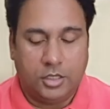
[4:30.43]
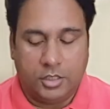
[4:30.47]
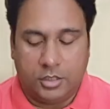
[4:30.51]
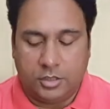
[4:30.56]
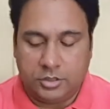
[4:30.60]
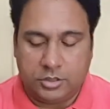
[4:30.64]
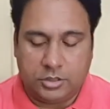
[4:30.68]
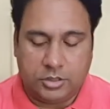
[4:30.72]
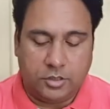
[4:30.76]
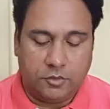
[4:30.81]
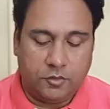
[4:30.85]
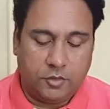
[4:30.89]

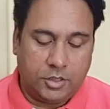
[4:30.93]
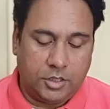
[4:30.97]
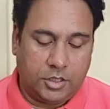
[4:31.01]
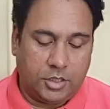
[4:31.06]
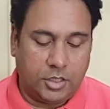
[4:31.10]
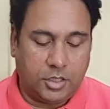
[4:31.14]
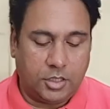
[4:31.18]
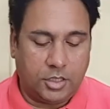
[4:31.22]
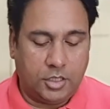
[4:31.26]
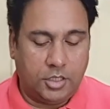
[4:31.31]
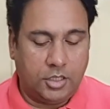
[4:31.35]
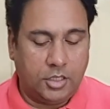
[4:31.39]
जीवन के
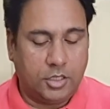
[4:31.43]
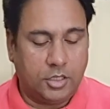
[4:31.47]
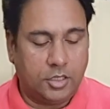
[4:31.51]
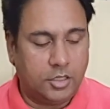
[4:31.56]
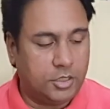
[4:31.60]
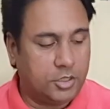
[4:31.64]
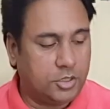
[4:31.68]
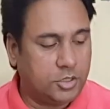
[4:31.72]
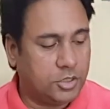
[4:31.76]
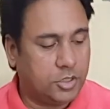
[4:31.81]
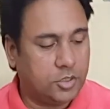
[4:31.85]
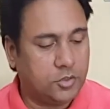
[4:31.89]
अलग अलग
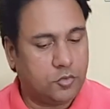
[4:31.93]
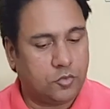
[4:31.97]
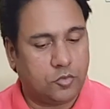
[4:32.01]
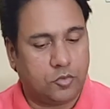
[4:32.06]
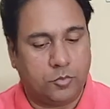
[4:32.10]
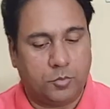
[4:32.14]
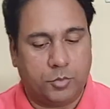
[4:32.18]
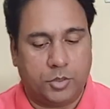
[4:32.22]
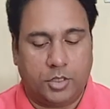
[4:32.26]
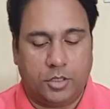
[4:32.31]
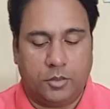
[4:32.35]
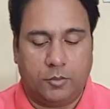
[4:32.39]
क्षेत्रों
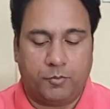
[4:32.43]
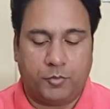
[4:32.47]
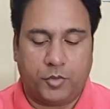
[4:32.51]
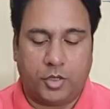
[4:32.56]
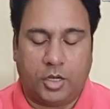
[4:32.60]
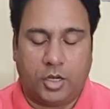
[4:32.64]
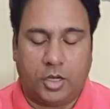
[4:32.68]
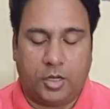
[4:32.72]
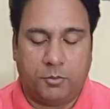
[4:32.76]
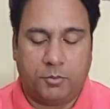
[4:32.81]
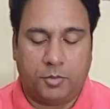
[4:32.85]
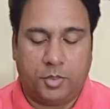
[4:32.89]
पर
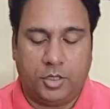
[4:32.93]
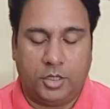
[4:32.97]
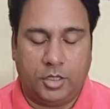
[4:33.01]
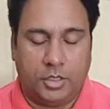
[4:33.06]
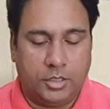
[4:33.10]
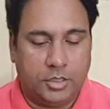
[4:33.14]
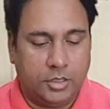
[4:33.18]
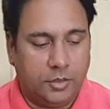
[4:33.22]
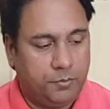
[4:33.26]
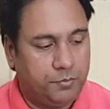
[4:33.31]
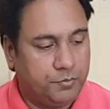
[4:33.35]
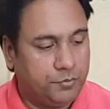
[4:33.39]
आपके
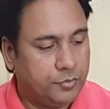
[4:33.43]
लिए